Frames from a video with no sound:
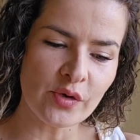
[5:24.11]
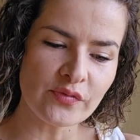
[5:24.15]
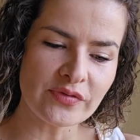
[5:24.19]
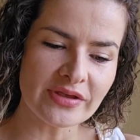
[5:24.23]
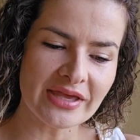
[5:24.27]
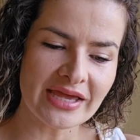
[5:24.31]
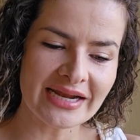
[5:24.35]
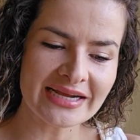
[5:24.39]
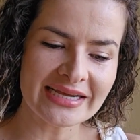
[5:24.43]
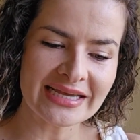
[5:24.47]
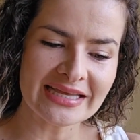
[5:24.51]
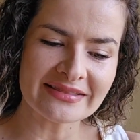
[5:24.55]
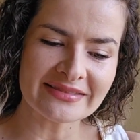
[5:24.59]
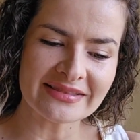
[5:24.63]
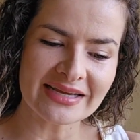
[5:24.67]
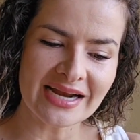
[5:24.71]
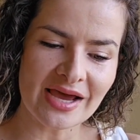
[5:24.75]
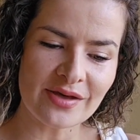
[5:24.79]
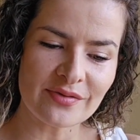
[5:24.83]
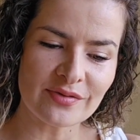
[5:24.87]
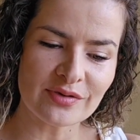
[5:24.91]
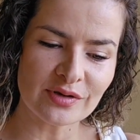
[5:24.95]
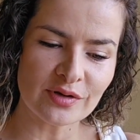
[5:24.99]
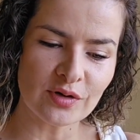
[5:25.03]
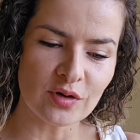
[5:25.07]
hubieran
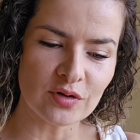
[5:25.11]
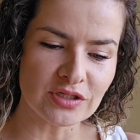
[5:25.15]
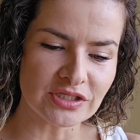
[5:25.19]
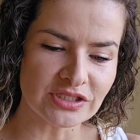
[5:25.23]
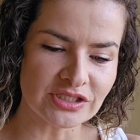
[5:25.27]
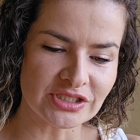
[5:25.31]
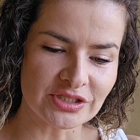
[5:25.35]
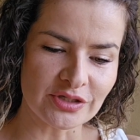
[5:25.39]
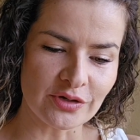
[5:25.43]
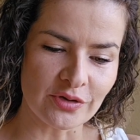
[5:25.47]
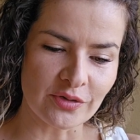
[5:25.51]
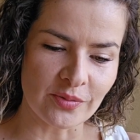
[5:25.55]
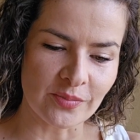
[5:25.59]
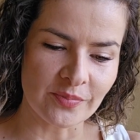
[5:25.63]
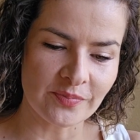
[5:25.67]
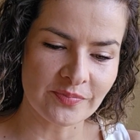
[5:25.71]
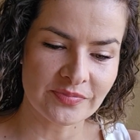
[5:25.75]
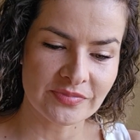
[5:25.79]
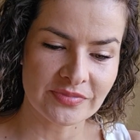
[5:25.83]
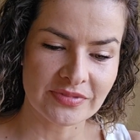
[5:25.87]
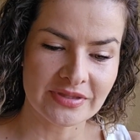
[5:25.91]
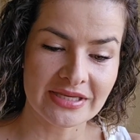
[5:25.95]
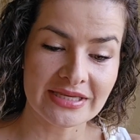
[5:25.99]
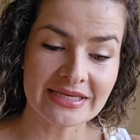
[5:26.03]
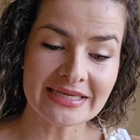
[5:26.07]
entrado en colisión
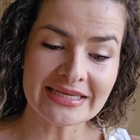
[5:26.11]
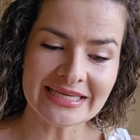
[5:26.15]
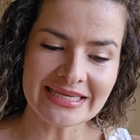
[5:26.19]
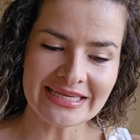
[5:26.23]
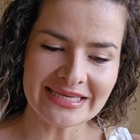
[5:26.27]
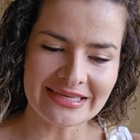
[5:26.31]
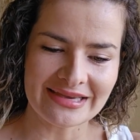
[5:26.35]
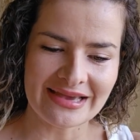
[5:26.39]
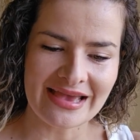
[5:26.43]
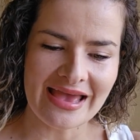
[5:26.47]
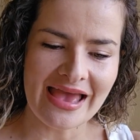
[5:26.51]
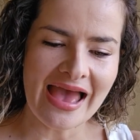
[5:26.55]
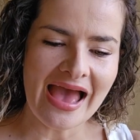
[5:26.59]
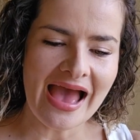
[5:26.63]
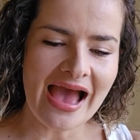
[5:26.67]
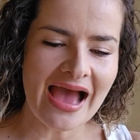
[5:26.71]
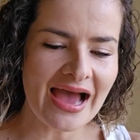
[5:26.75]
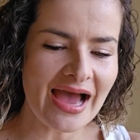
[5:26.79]
y,